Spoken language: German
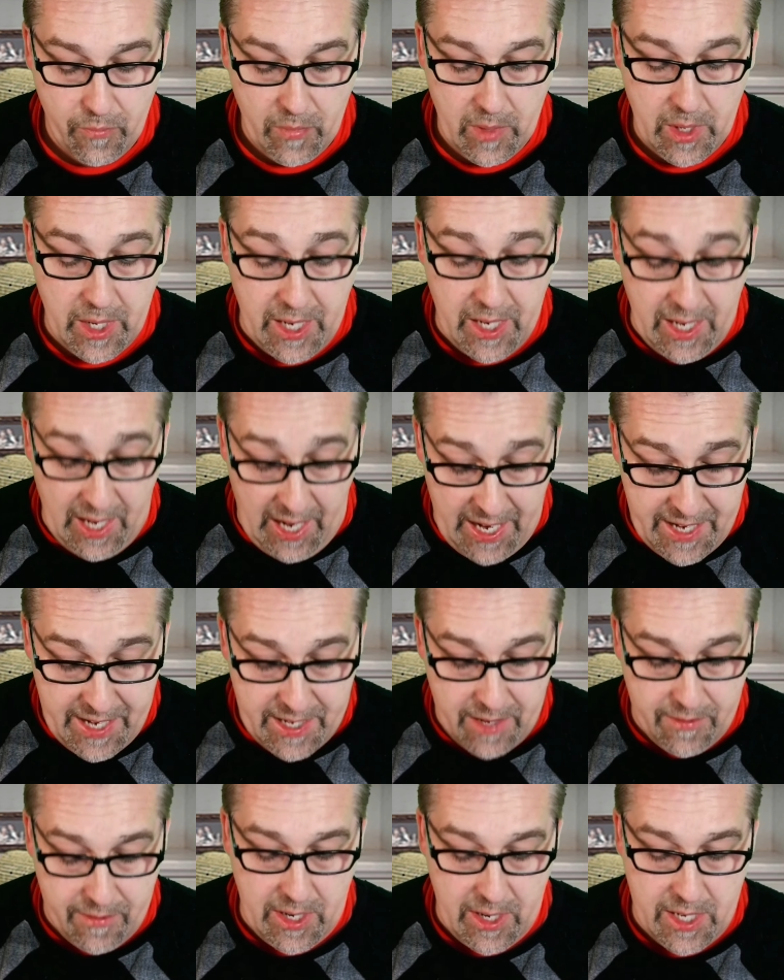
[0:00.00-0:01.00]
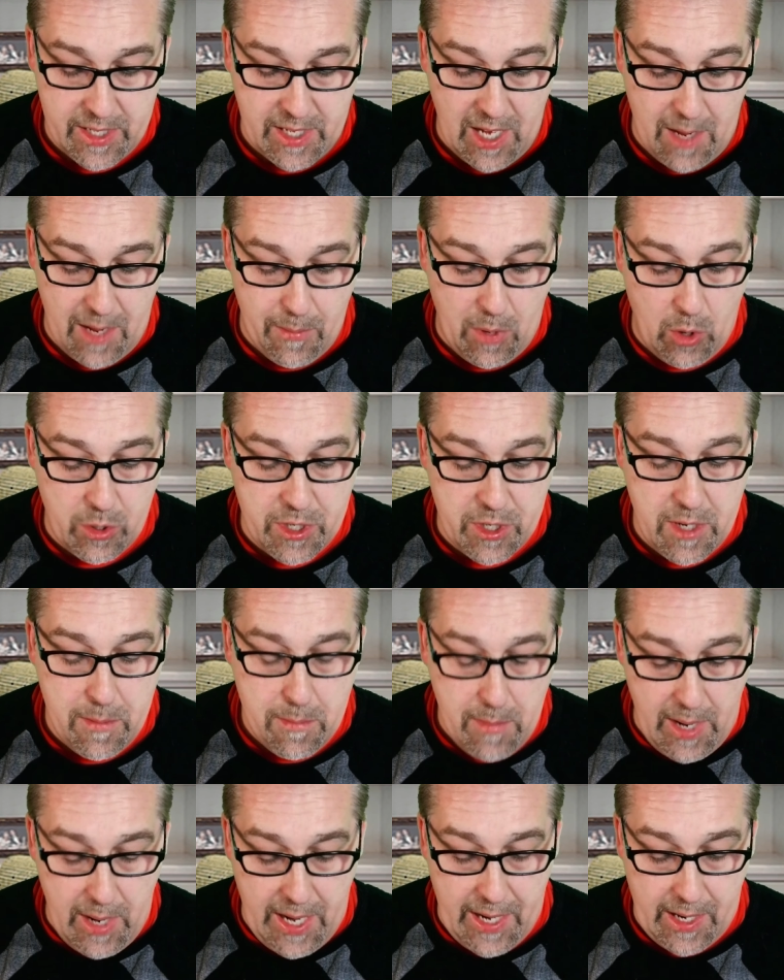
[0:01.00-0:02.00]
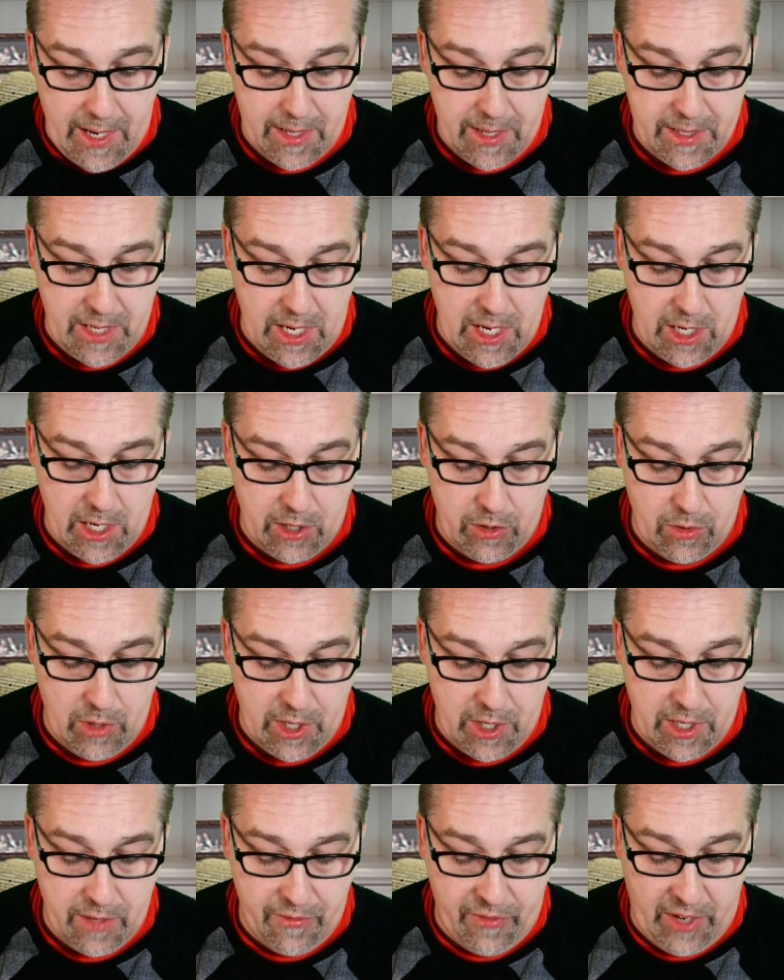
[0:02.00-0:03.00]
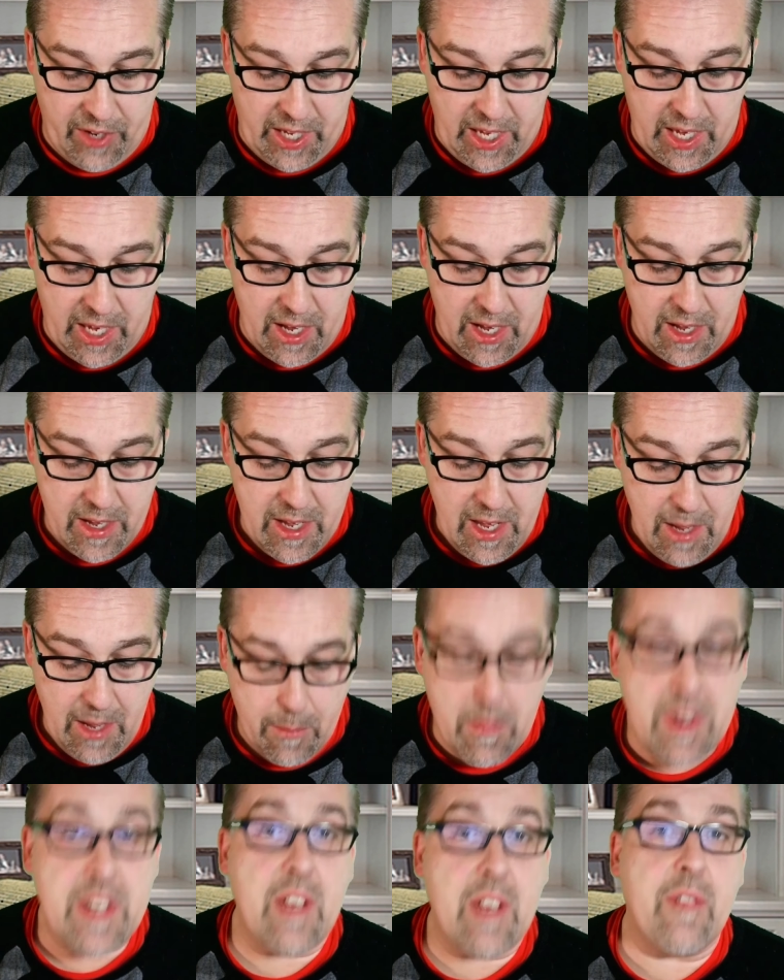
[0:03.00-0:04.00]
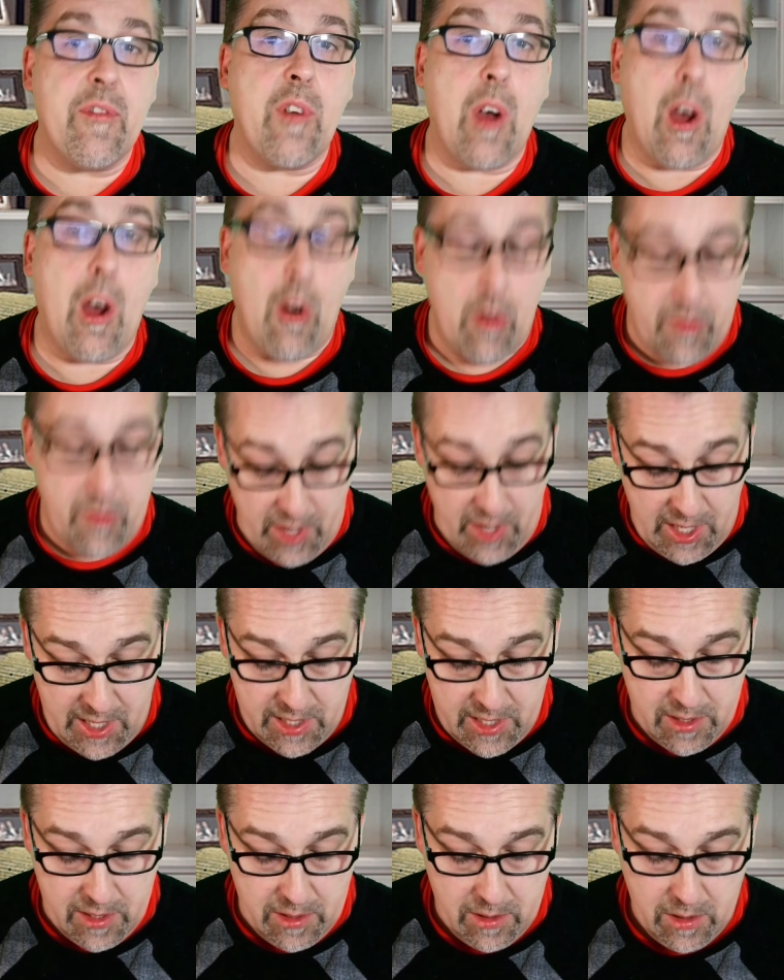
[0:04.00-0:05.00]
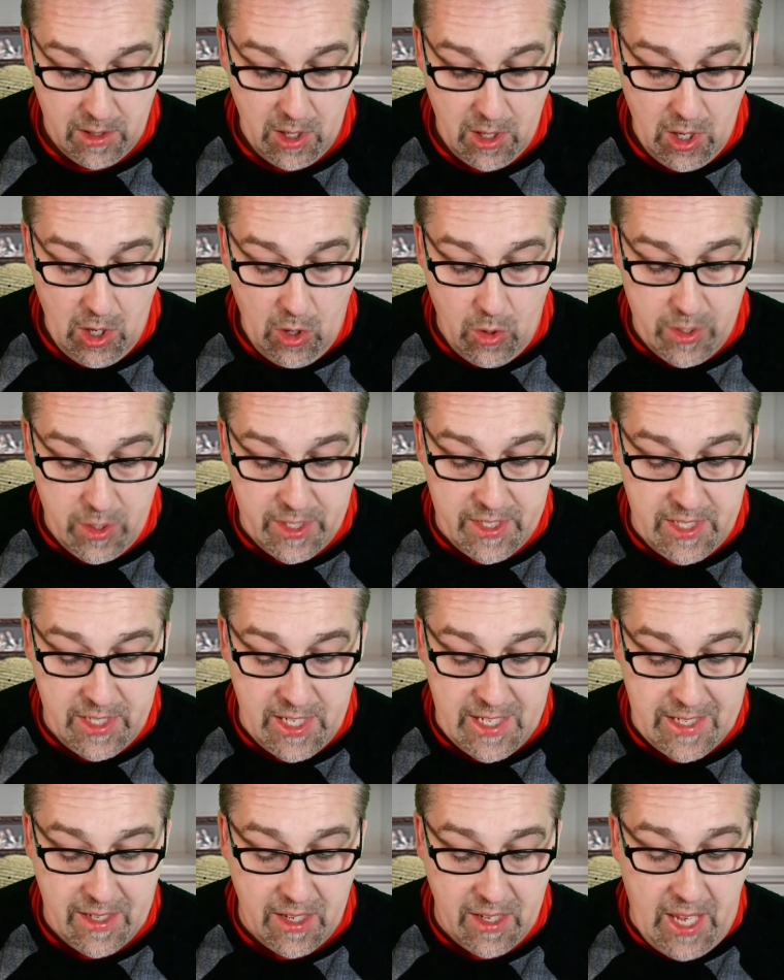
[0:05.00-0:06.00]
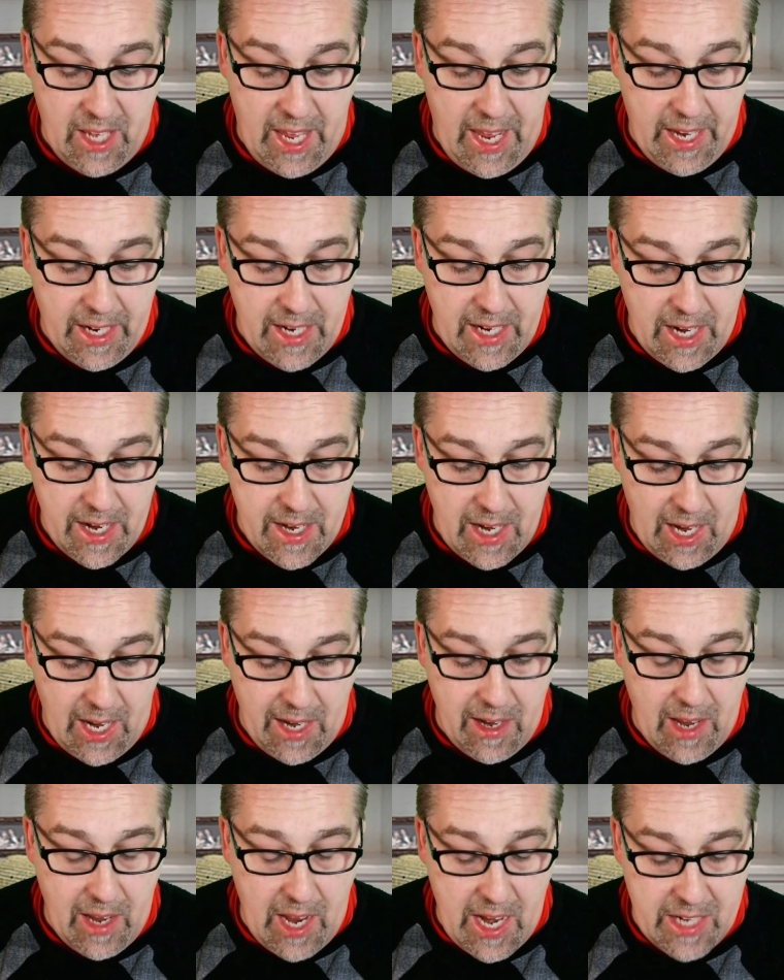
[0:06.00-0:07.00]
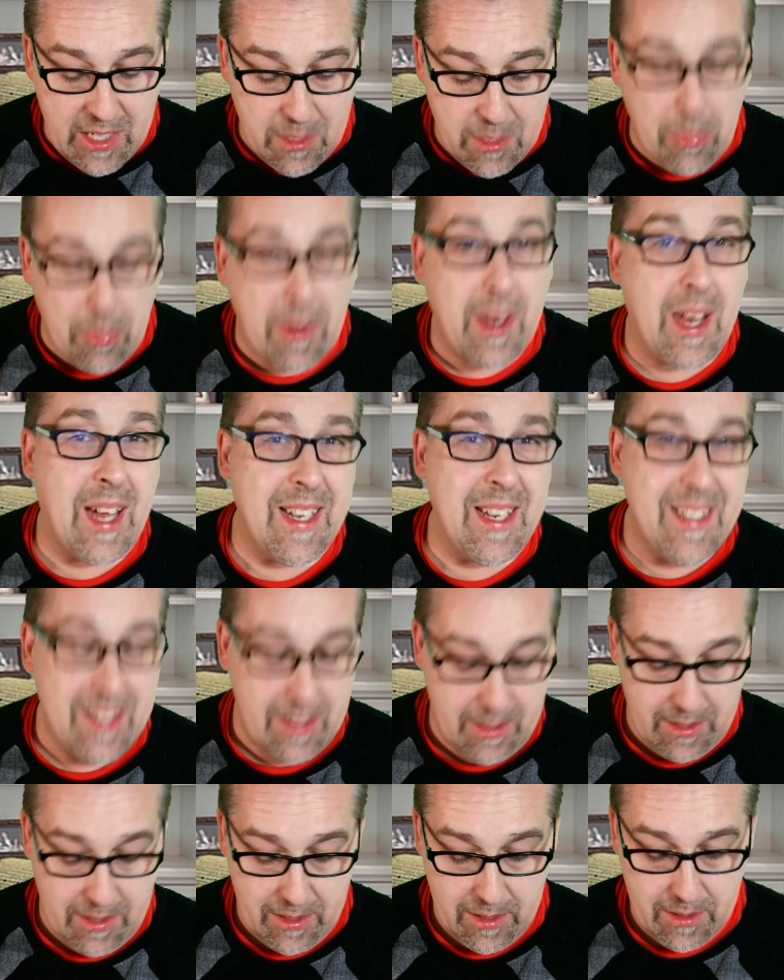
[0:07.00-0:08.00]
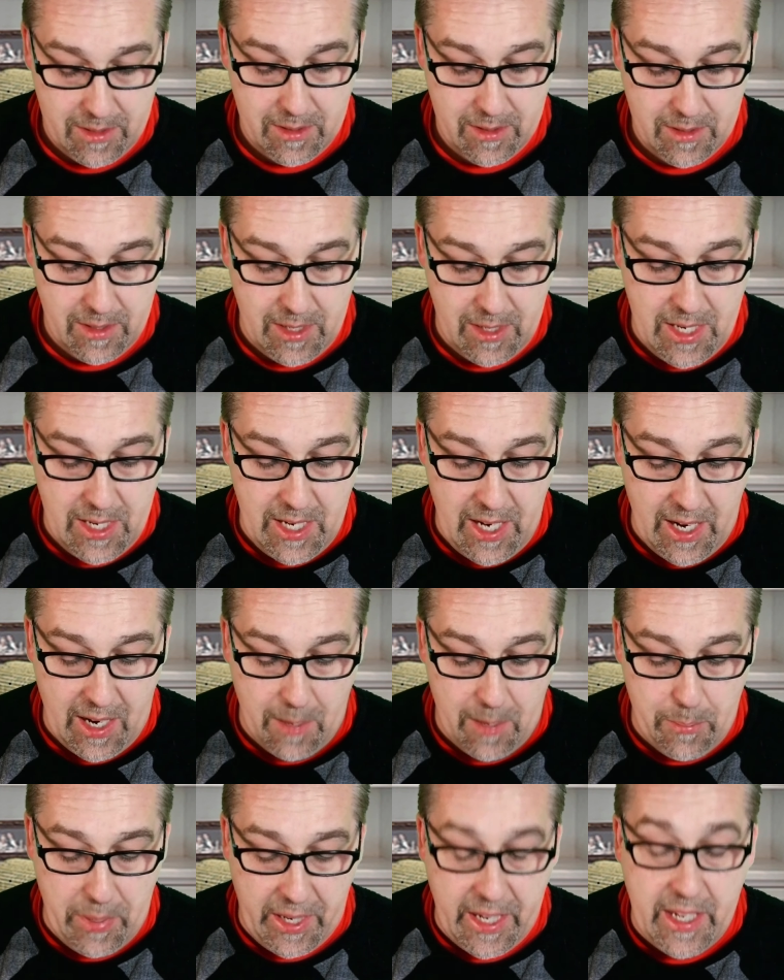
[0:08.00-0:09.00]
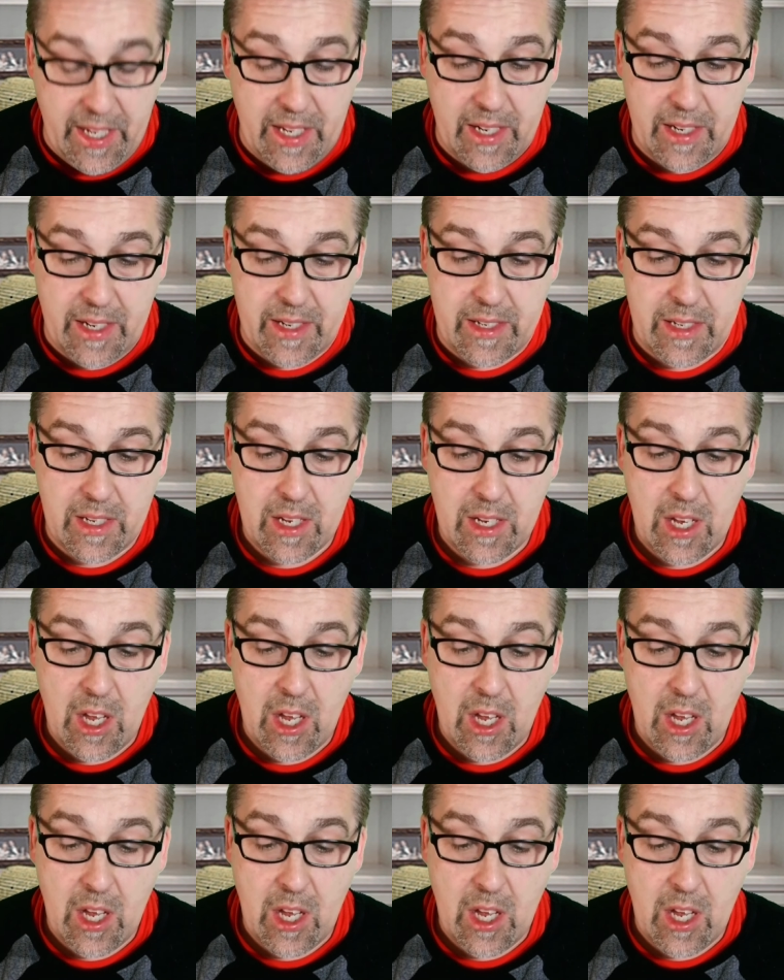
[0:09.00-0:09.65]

Gleicherweise haben auch die Männer den natürlichen Verkehr mit der Frau verlassen und sind gegeneinander entbrannt in ihrer Begierde